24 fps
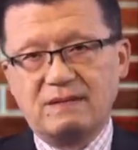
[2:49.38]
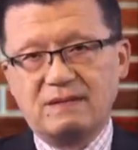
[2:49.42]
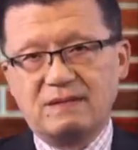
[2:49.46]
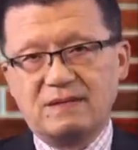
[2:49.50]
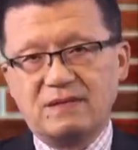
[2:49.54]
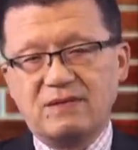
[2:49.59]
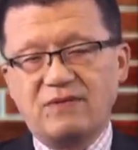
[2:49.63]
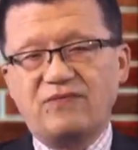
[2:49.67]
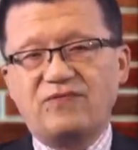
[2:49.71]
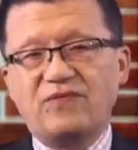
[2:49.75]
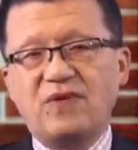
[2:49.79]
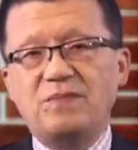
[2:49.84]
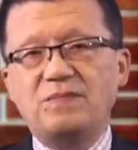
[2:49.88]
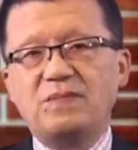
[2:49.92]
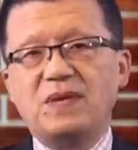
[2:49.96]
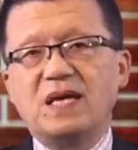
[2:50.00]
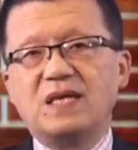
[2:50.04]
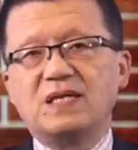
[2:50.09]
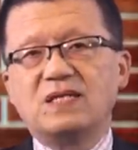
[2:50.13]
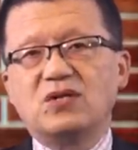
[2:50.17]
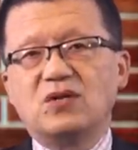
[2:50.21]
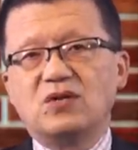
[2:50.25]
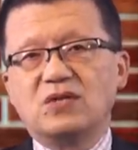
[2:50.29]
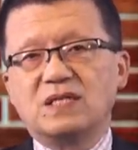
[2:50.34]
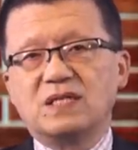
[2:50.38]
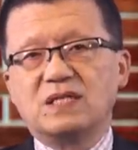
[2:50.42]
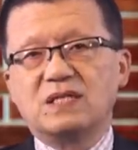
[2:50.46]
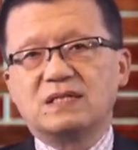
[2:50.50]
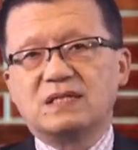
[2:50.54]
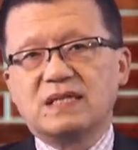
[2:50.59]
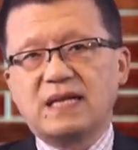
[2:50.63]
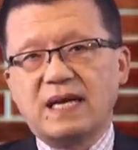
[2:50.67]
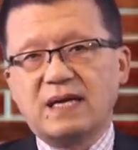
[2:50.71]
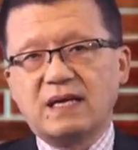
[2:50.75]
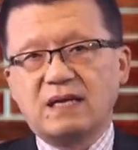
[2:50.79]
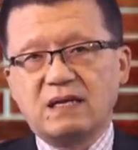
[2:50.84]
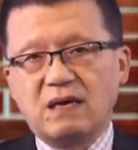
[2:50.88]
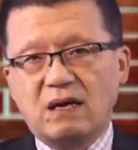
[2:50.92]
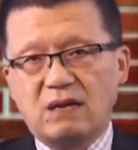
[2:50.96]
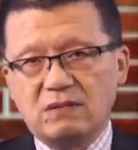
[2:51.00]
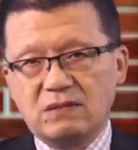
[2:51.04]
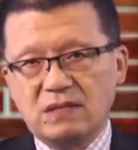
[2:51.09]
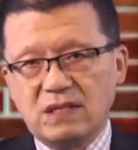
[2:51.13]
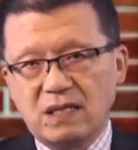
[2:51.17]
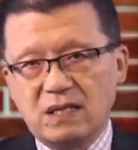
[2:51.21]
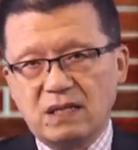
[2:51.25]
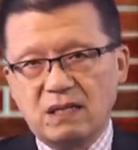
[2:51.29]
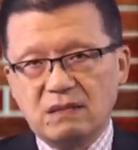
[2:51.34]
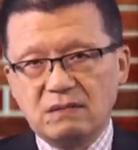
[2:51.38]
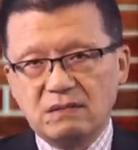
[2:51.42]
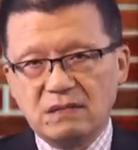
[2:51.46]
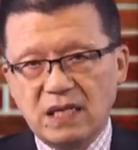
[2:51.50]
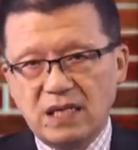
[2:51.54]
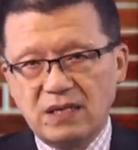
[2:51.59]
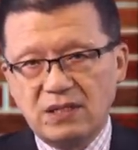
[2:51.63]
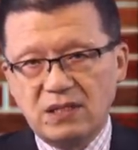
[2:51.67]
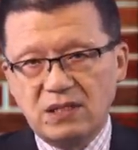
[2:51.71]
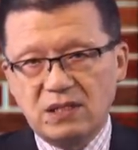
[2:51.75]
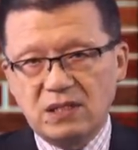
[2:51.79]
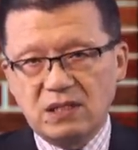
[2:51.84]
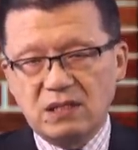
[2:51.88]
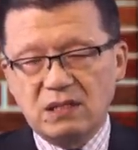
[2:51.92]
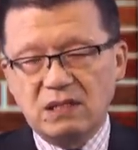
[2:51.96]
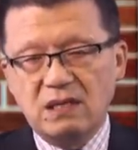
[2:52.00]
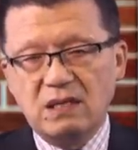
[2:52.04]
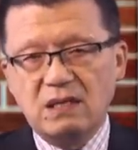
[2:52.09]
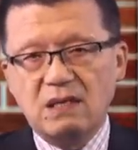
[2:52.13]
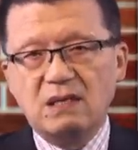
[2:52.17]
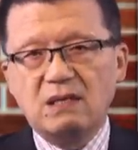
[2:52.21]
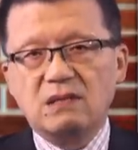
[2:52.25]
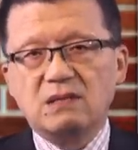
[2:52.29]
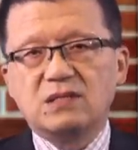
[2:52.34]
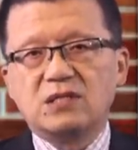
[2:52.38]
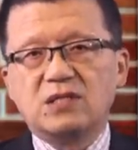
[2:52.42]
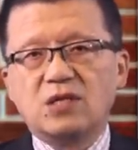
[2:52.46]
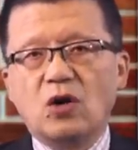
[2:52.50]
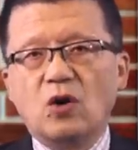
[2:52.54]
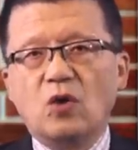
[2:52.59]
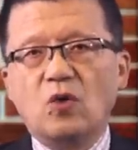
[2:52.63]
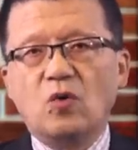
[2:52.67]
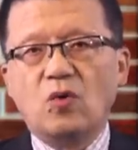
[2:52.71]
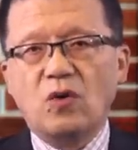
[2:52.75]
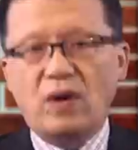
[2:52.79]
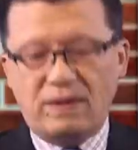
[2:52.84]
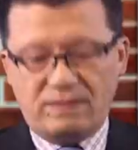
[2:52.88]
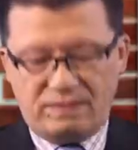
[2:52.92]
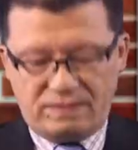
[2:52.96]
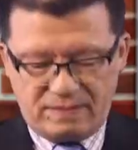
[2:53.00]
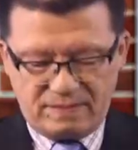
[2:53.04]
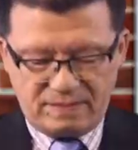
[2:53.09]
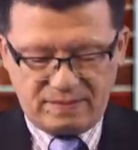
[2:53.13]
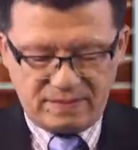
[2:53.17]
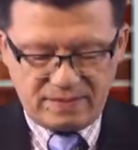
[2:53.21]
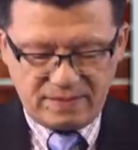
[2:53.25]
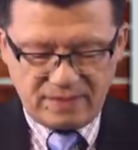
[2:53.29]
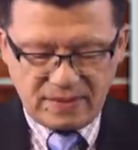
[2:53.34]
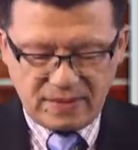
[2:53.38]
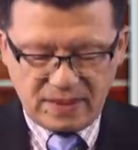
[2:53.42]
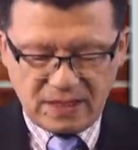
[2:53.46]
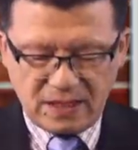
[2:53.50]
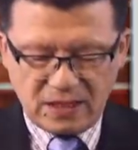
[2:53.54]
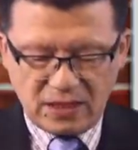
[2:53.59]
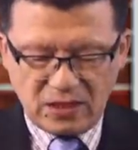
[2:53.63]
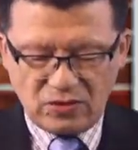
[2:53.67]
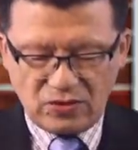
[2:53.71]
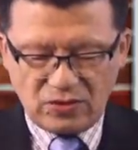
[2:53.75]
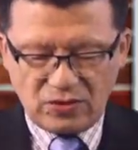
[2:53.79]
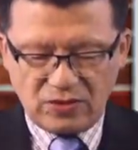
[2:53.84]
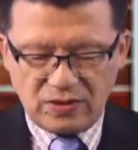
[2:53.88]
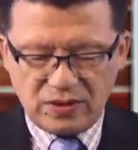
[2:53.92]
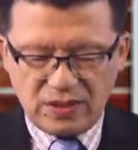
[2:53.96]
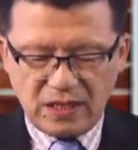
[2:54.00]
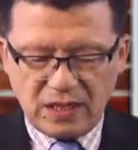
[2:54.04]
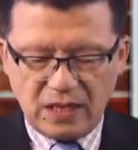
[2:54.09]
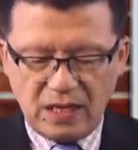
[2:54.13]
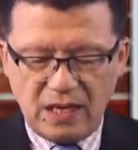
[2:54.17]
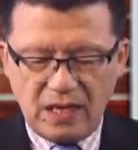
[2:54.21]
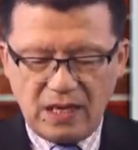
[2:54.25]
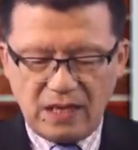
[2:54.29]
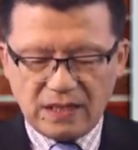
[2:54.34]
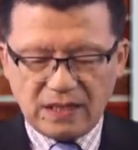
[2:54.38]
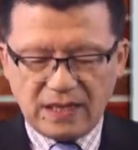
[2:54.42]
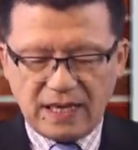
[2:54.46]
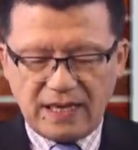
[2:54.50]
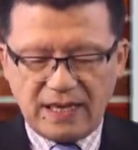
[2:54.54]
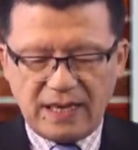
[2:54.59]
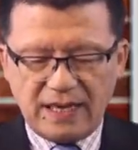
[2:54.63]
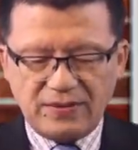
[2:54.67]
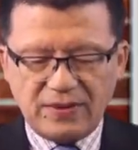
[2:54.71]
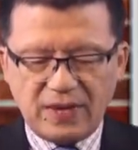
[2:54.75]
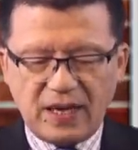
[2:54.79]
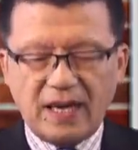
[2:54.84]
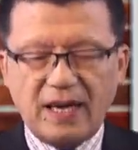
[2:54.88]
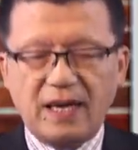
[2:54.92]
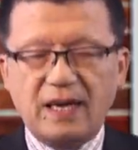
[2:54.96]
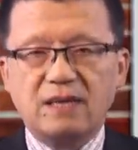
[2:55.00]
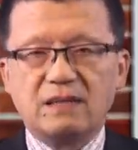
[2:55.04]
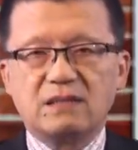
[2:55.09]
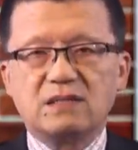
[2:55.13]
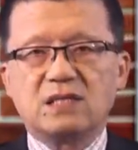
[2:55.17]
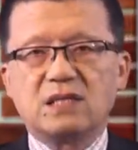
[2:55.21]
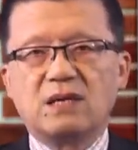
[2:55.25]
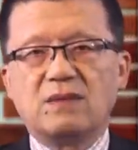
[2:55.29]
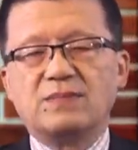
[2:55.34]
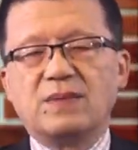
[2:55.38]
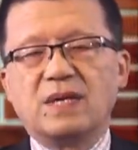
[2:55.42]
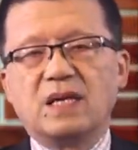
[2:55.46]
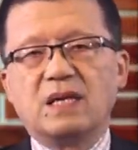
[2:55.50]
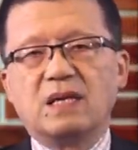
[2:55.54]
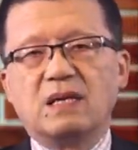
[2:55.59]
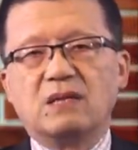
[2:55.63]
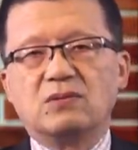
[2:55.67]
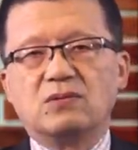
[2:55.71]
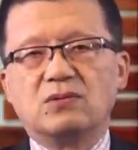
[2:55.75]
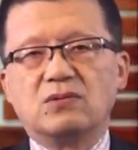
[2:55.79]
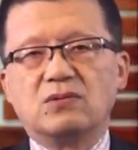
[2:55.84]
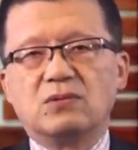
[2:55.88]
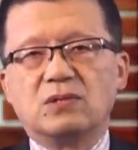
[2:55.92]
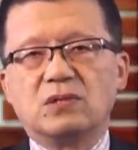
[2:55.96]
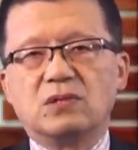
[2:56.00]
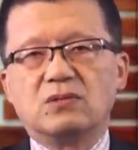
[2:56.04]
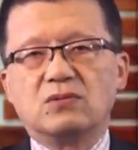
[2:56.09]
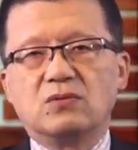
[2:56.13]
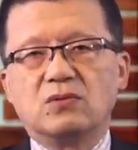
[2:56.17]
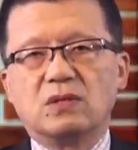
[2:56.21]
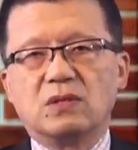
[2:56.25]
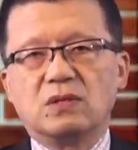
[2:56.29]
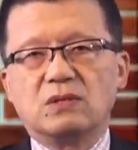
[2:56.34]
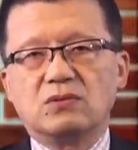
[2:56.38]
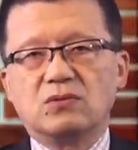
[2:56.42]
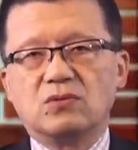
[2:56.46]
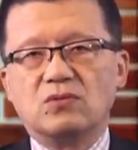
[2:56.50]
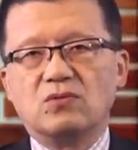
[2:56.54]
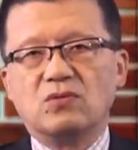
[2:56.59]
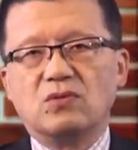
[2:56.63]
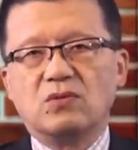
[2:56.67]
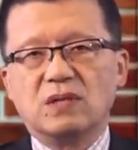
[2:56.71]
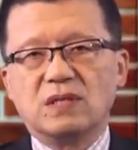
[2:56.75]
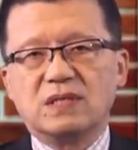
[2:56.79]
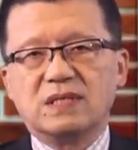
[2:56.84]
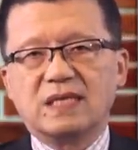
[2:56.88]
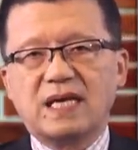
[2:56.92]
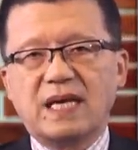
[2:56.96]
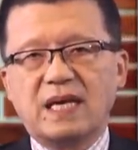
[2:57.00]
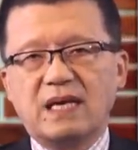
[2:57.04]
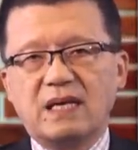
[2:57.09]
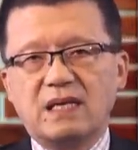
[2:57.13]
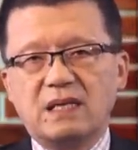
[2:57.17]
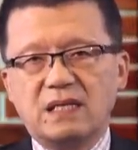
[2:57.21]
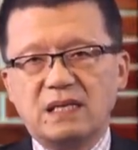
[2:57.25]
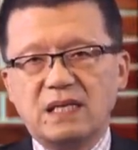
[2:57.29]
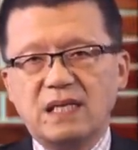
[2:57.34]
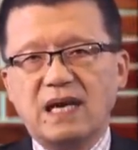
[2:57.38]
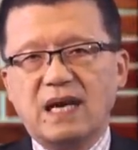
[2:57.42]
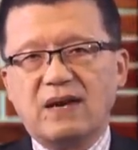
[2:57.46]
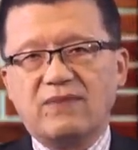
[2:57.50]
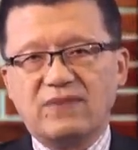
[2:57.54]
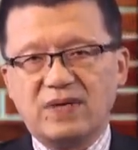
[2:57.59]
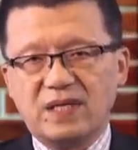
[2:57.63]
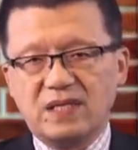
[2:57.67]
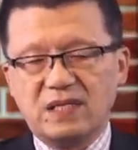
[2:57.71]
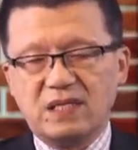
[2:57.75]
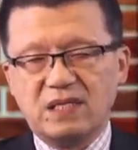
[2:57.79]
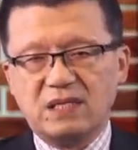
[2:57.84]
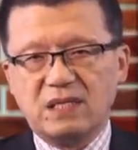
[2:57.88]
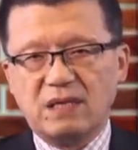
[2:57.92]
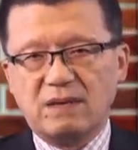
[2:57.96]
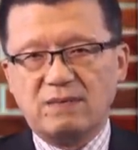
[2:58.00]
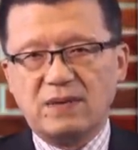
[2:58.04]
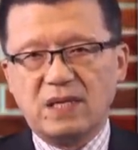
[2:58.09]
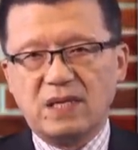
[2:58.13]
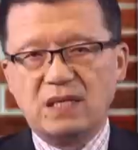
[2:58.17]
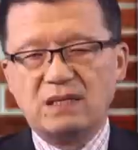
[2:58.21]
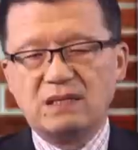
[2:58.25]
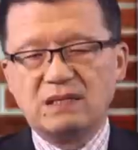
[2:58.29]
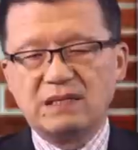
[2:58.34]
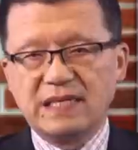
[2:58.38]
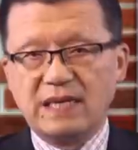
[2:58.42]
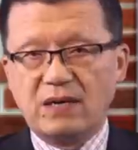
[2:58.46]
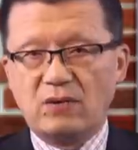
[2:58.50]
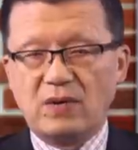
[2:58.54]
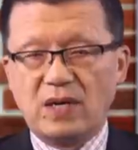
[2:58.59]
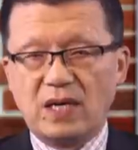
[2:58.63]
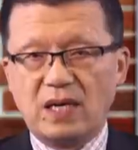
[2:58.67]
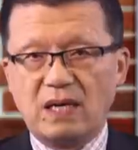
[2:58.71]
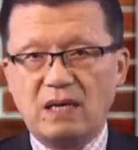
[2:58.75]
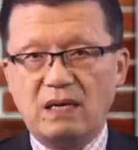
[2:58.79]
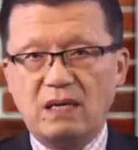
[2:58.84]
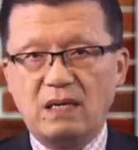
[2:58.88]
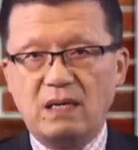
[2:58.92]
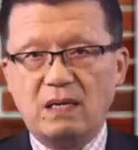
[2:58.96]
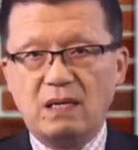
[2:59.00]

这分明就是在搞这个人质交换这种东西。当然呢，还证明了，就是说中国在伊朗问题上面撒谎了。